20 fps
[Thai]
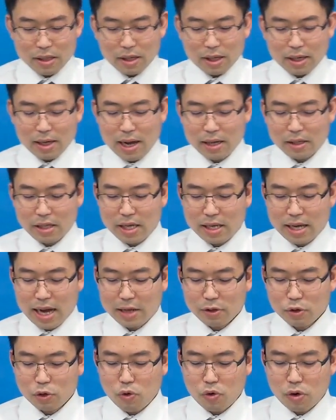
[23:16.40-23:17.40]
และที่กา
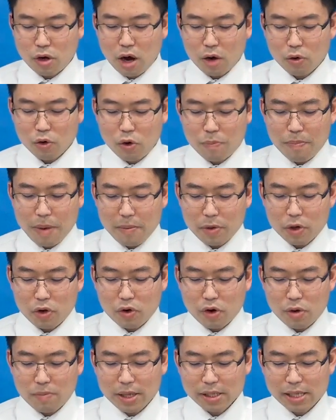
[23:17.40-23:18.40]
รถูกก่อรูปเป็นมรดก
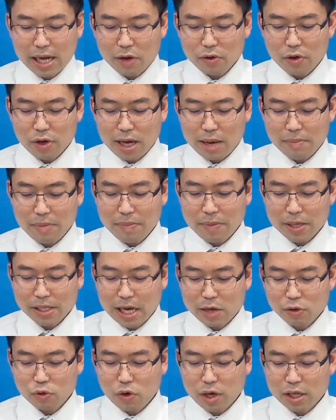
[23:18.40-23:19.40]
ของพระเจ้าโดยการมีพระ
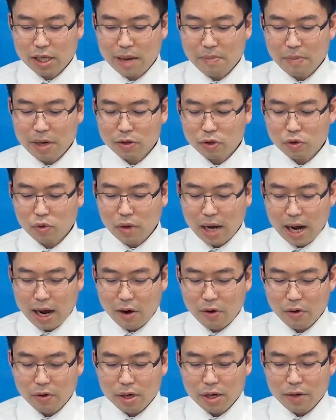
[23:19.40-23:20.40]
เจ้าถูกกระทำเข้าสู่เรา
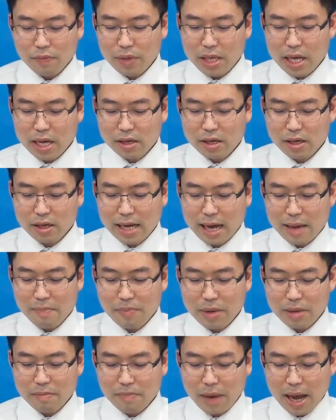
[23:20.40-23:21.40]
เนี่ยคือการ
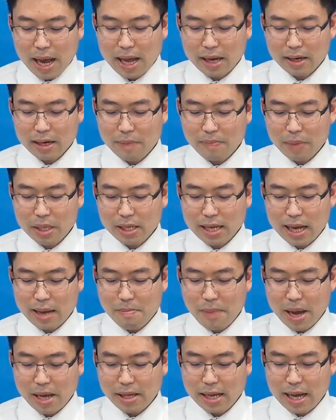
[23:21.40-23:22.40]
เปลี่ยนแปลงและเป็นการ
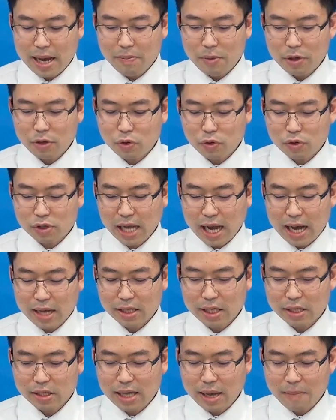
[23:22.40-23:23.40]
แบ่งแยกบริสุทธิ์ทาง
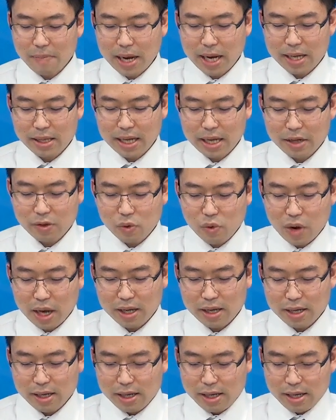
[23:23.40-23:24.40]
ทัศนะภายในด้วย
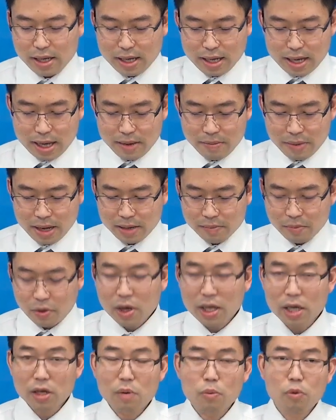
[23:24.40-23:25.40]
เอเมนเพ
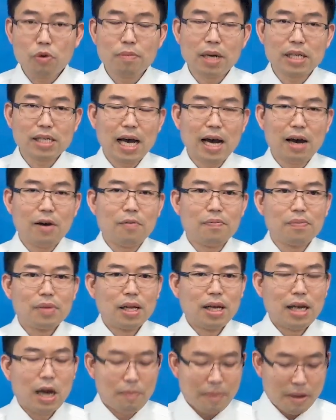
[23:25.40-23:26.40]
ราะนั้นขอบคุณพระเจ้า
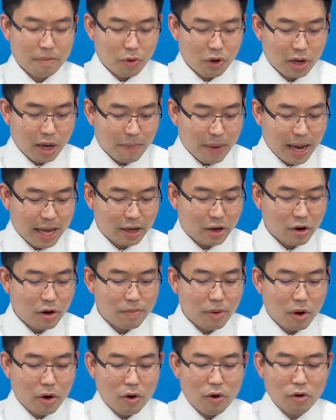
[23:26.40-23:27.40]
เราเป็นพลไพ่ของ
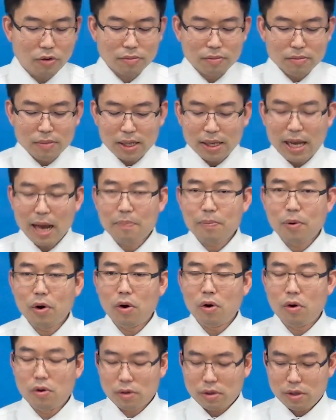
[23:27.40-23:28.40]
พระองค์และพระ
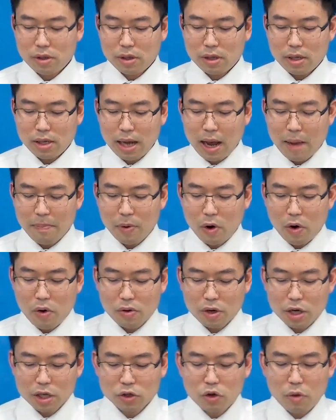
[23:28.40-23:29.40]
อง
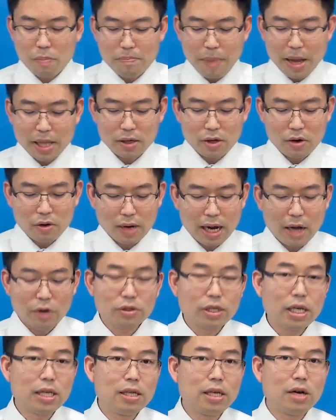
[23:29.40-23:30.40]
ค์ก็ทรงเป็นของเรา
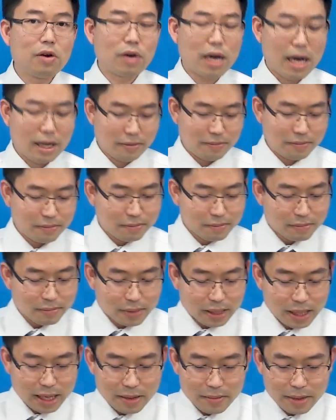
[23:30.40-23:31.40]
เช่นเดียวกัน
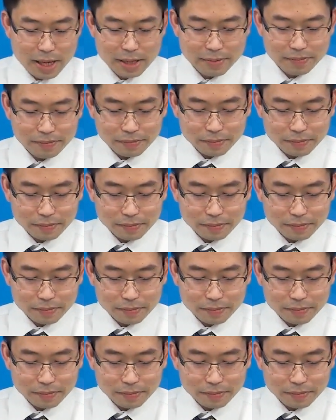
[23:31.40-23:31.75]
เอเมน